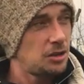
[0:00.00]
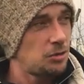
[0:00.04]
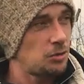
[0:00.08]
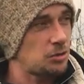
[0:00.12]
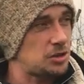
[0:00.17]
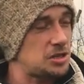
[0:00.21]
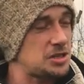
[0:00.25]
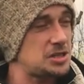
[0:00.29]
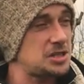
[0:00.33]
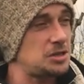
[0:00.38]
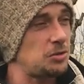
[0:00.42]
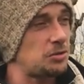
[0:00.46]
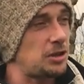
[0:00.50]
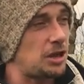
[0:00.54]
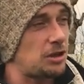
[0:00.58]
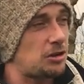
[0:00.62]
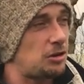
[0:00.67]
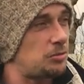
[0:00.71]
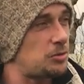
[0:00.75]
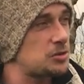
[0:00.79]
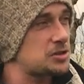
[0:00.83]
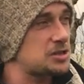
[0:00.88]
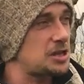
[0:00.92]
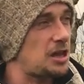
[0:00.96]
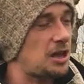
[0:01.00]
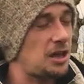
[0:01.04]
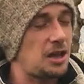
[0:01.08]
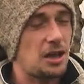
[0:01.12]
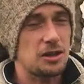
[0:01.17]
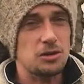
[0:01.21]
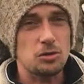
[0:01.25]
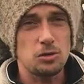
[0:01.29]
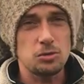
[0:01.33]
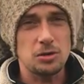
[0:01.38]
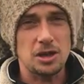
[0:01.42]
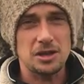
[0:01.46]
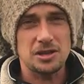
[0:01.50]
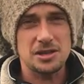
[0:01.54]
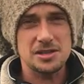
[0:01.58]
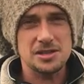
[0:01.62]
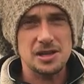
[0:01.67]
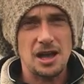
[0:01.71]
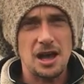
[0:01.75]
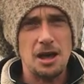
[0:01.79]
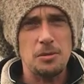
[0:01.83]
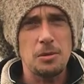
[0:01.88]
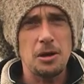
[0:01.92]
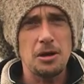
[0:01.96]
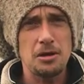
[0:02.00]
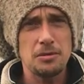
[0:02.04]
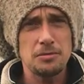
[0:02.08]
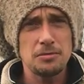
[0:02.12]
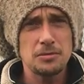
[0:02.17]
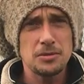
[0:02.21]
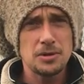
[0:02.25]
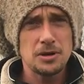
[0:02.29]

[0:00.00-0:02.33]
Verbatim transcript: Donc ici, on a commencé à réintroduire des arbres,